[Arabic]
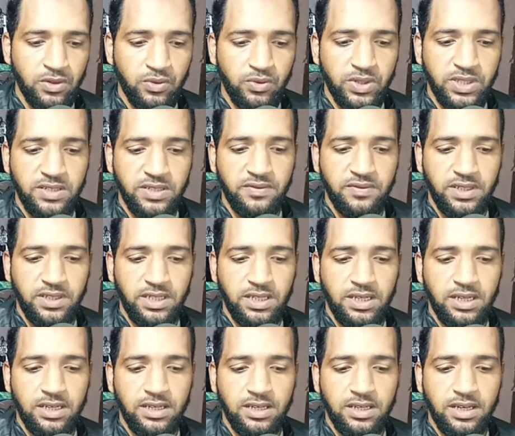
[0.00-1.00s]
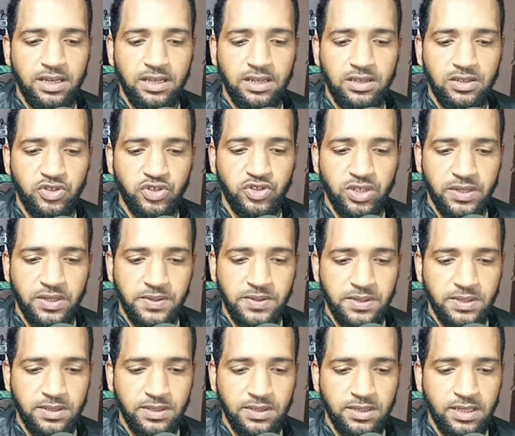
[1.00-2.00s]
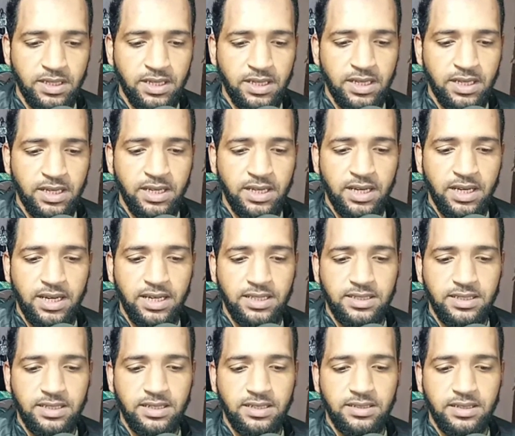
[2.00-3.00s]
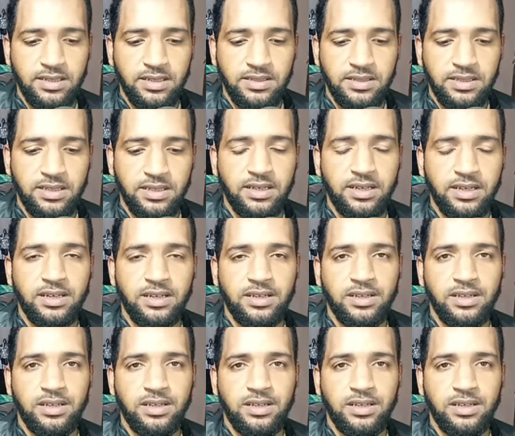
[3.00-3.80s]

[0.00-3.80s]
وتفعيل الجرس حتى تصلك